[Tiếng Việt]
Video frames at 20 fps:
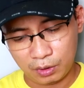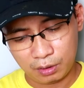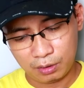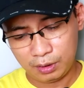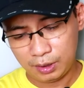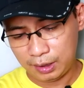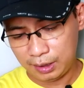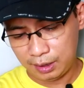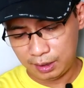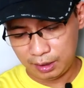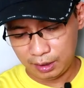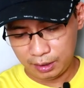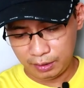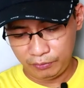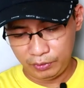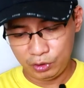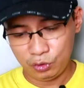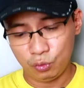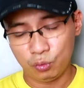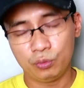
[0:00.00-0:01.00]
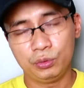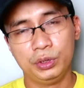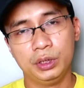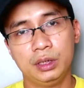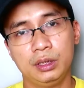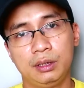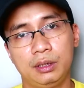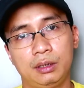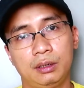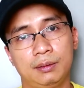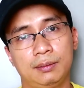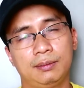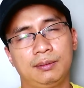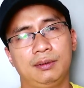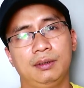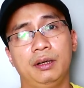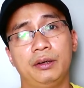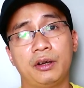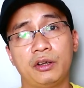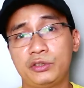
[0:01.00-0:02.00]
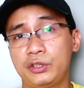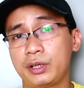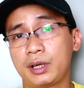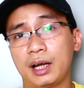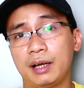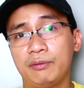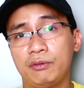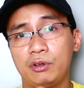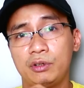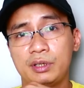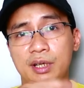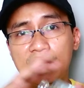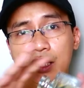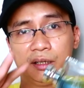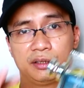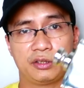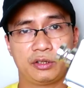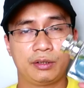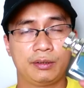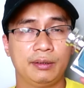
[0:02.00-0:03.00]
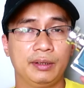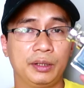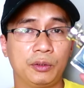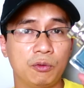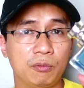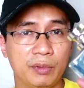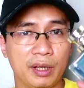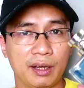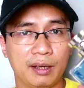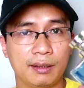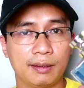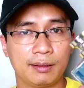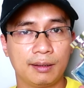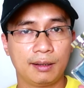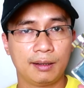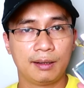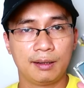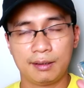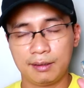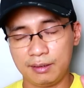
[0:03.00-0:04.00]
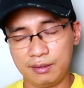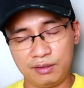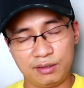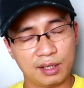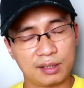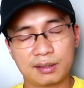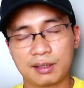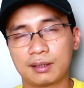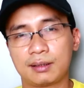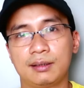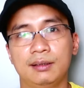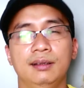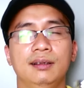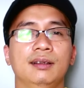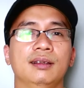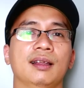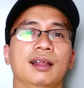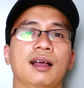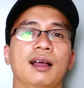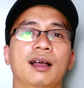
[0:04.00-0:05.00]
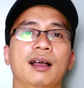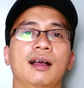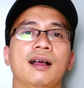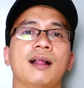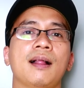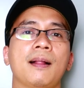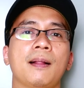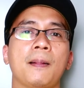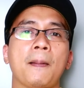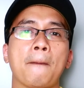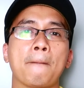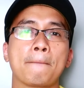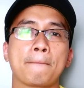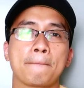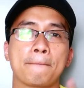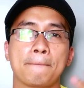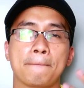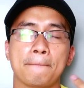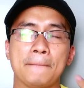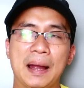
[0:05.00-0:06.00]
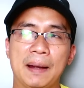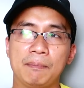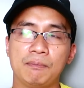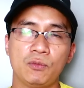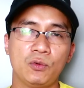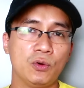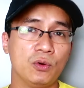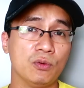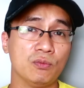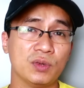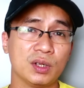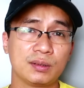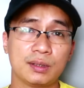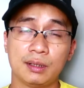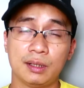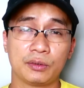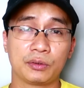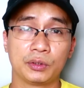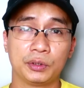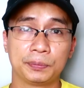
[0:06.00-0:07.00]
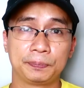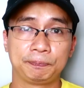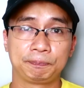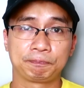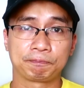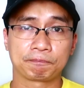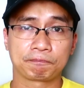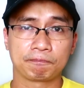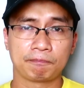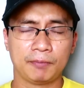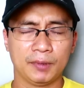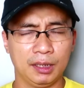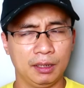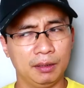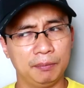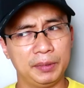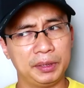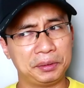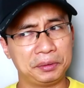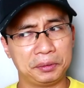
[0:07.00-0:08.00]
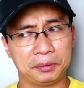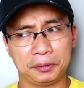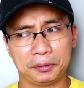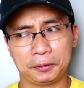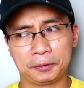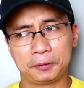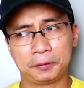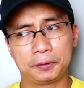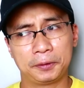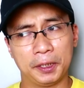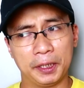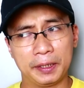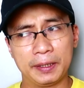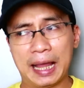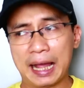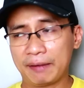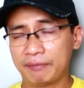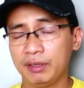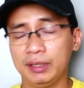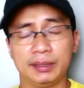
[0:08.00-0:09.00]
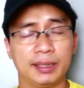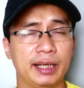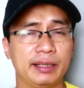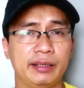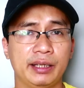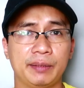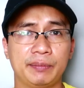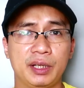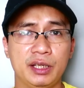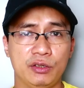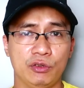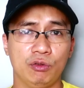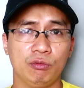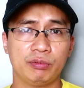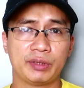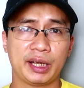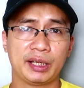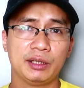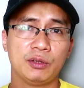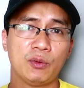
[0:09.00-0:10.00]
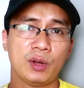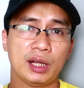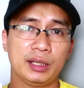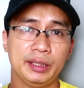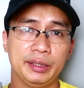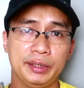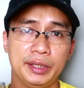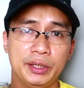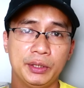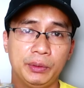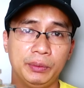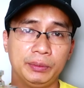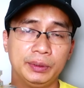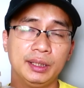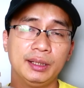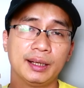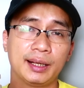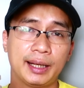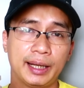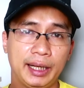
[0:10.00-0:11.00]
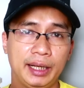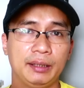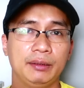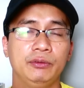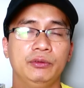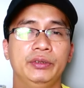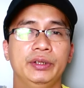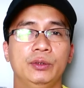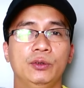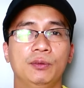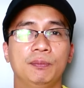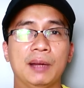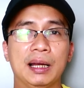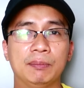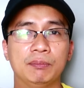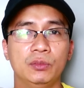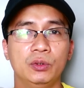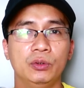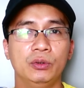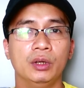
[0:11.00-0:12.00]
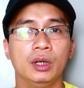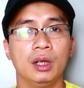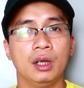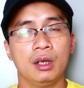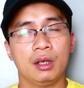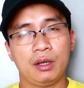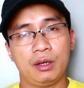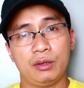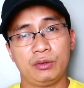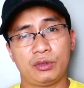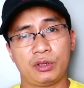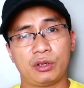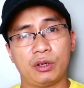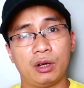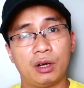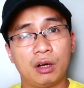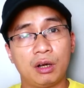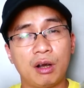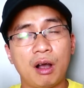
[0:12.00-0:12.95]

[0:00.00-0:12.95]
là ví dụ như Nautica Voyage này cũng thế rất rất là bám mùi rất rất là tốt à, mình thấy đa phần các anh em khi dùng chai nước hoa này đều rất là khen về độ bám mùi do đó